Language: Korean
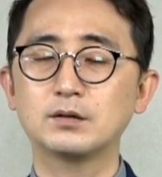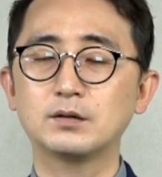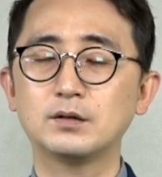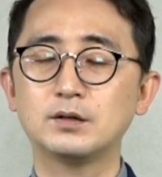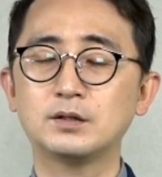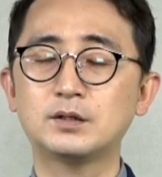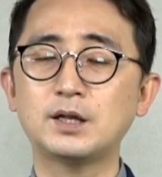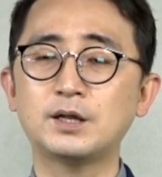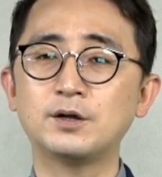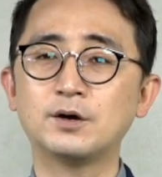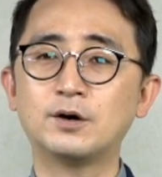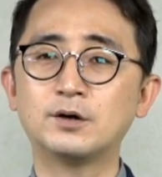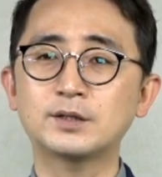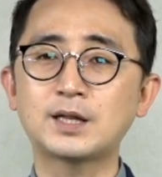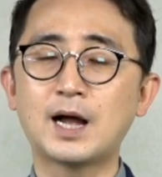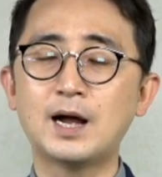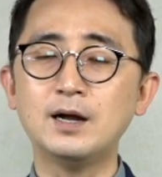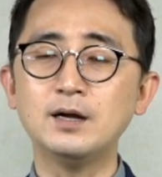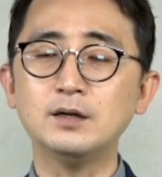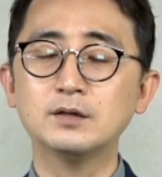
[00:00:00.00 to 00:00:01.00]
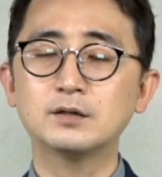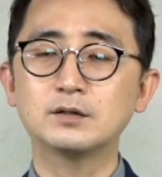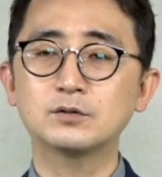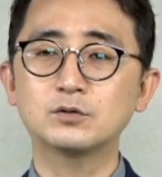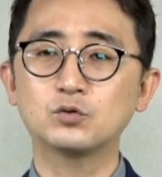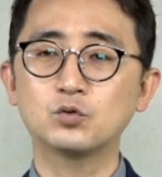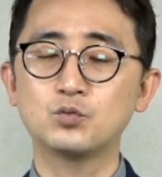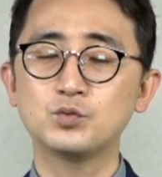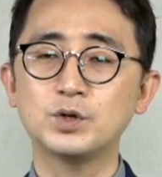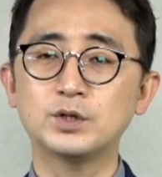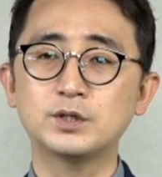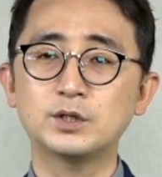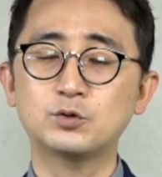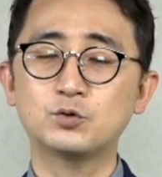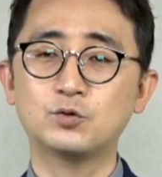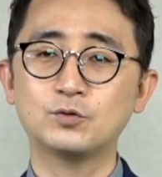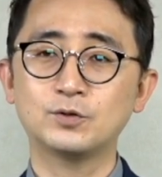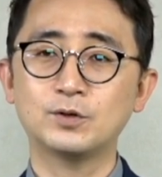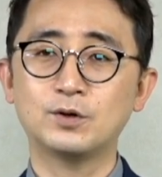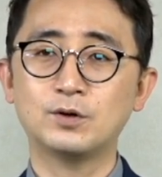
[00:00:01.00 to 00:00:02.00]
이때 여당, 노무현
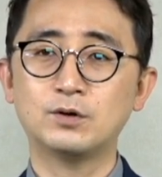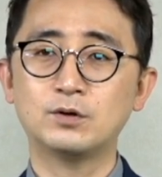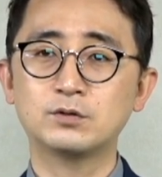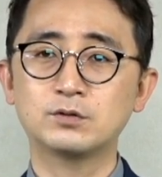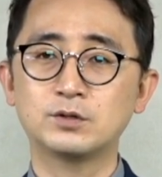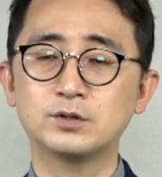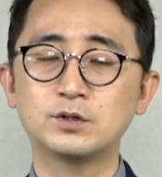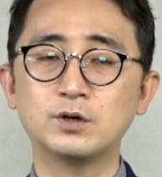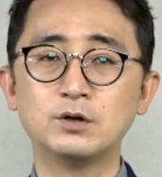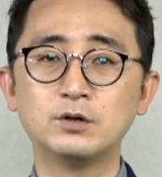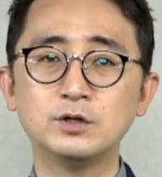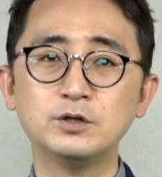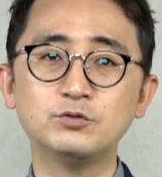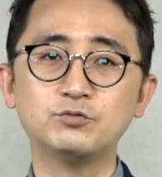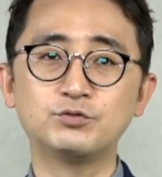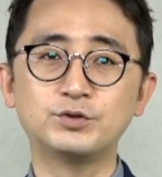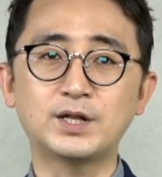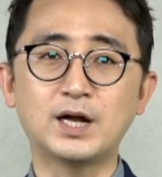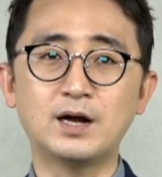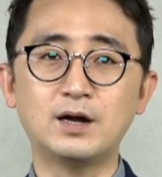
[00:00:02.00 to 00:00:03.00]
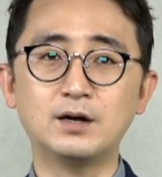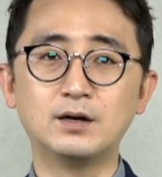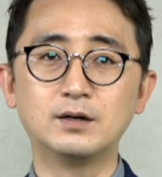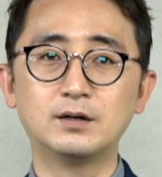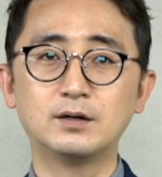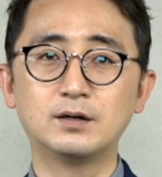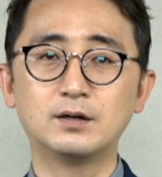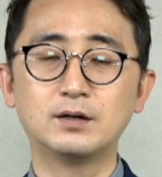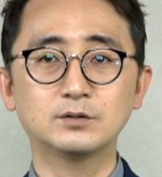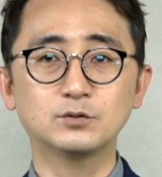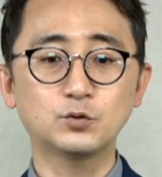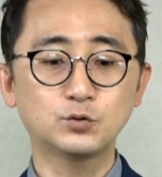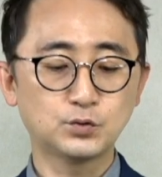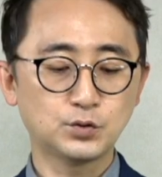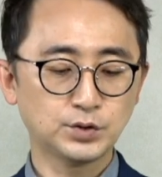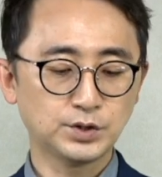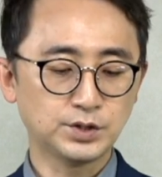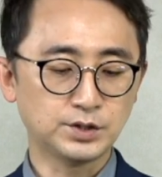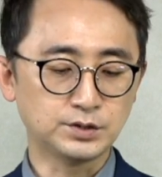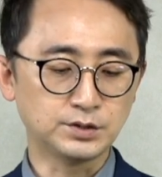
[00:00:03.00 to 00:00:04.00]
대통령은 열린우리당
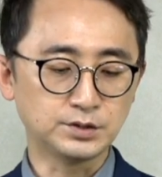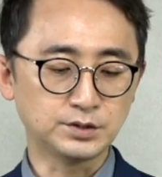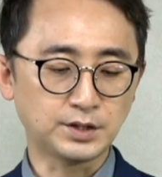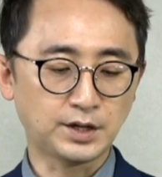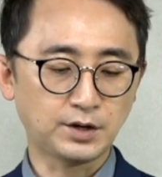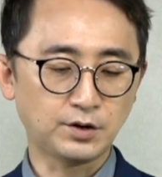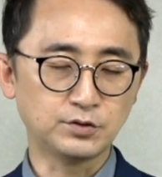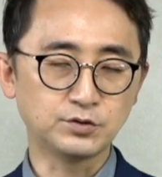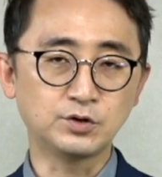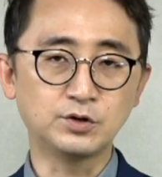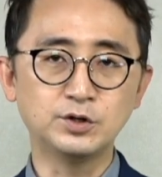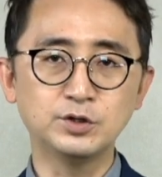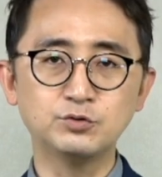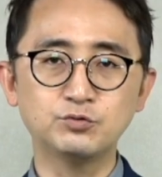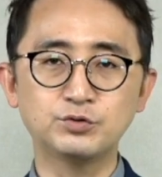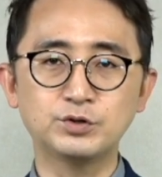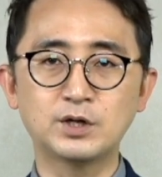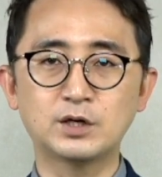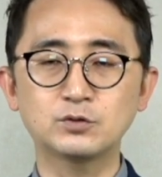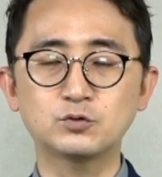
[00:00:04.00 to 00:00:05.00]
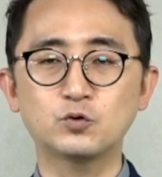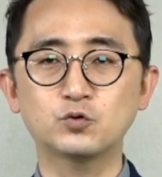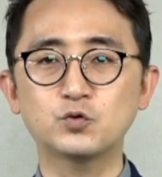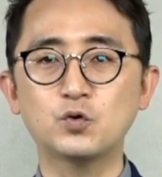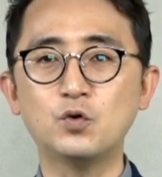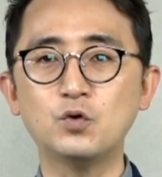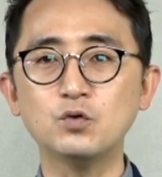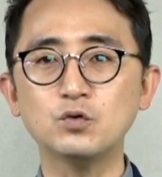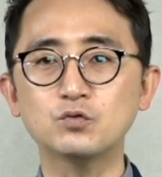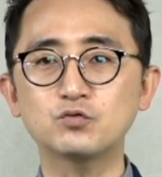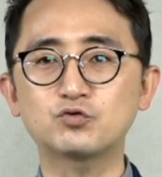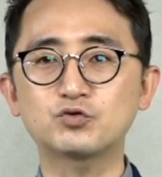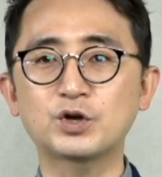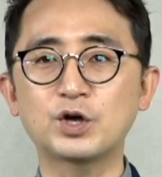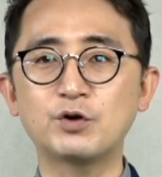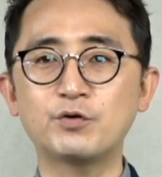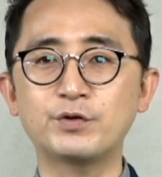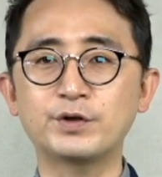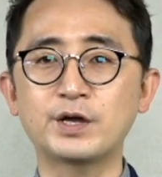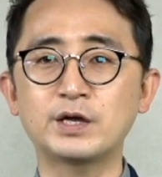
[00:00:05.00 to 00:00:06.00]
소속이었는데요. 열린우리당 소속
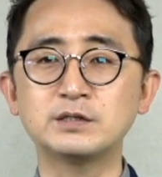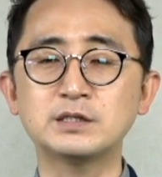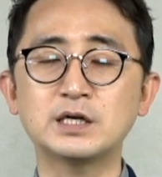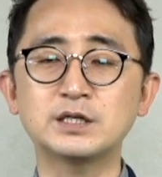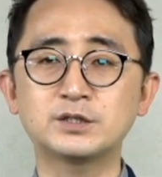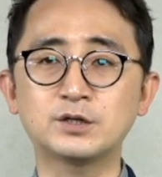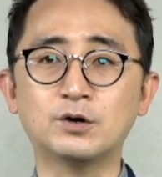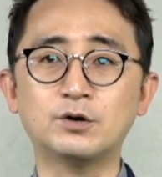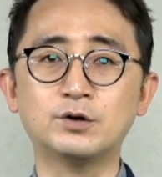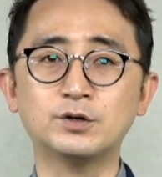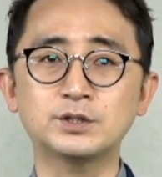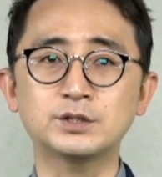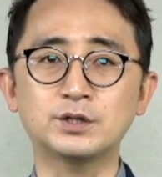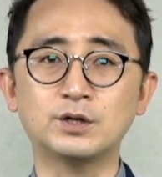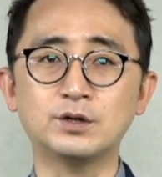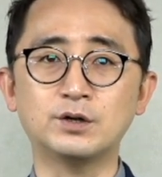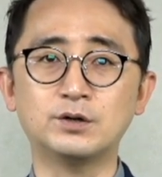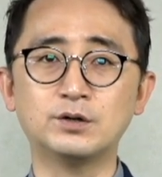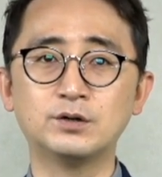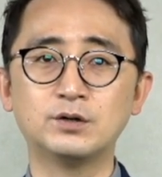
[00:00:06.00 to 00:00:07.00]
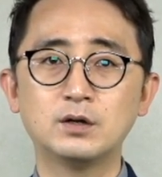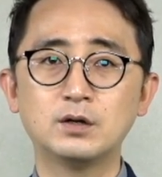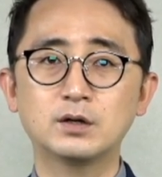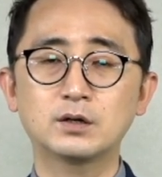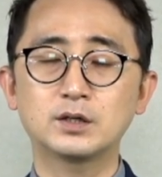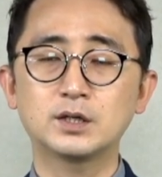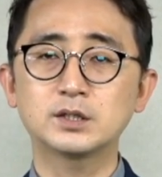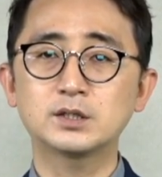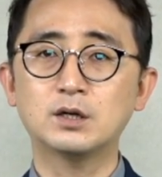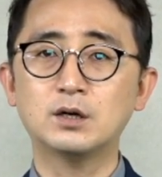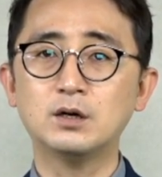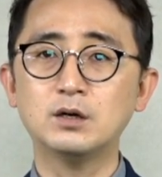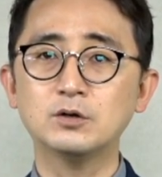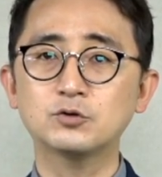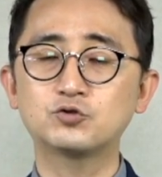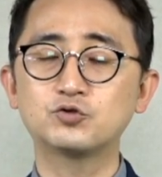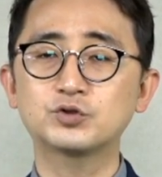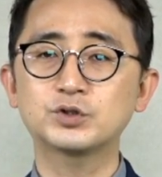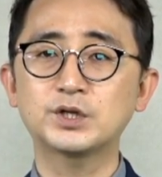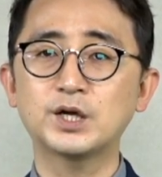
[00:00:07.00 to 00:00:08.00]
국회의원이 굉장히 적었어요. 그래서
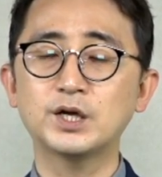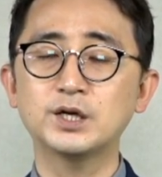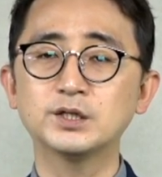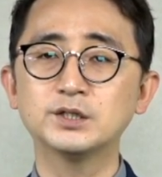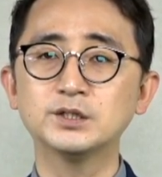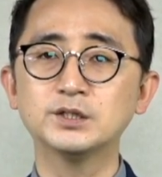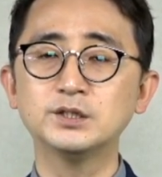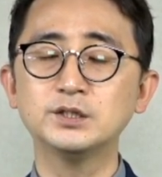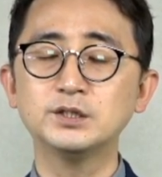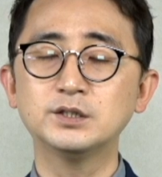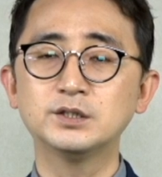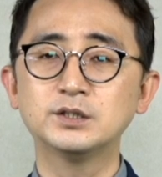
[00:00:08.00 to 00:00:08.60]
국회의